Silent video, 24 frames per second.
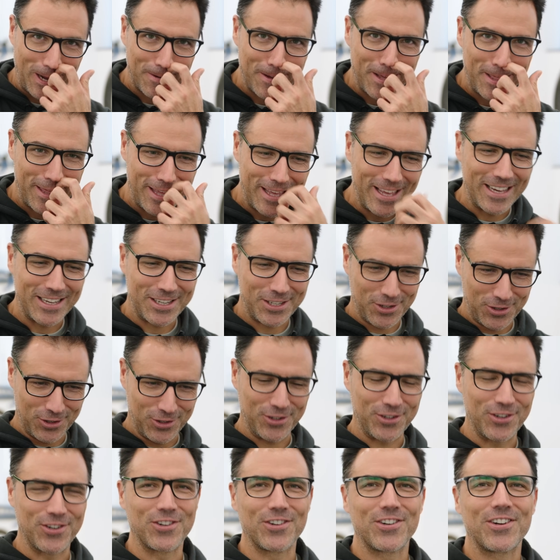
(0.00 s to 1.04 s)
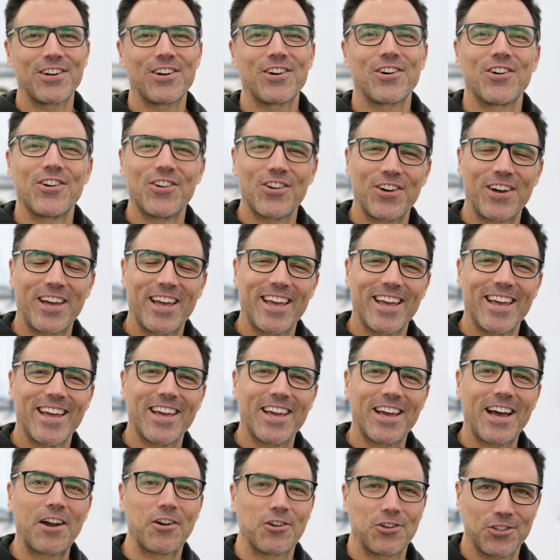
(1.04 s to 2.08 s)
bici es con, lo
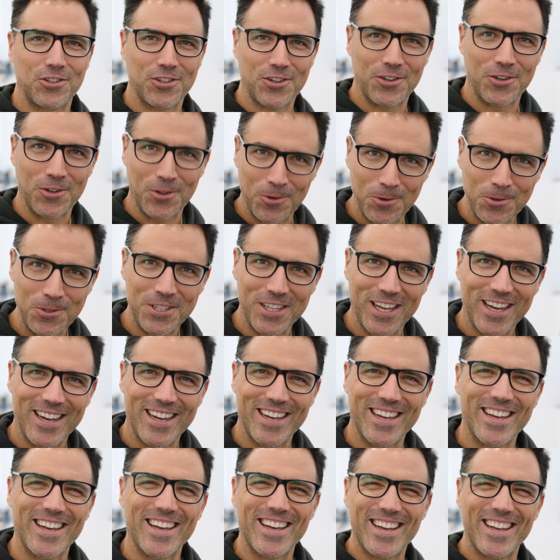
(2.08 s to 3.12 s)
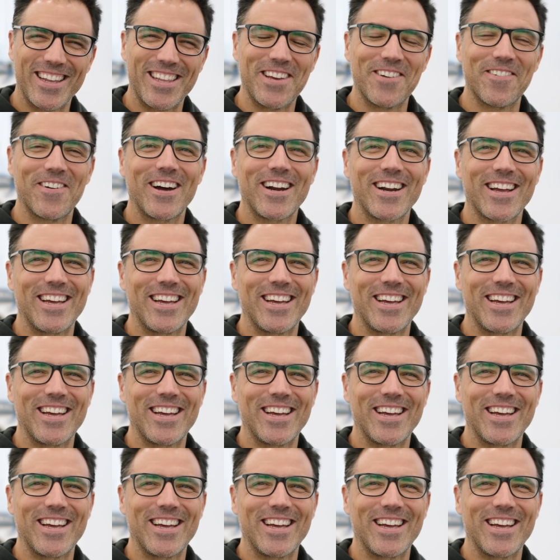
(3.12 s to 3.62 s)
que a nosotros nos gusta llevar,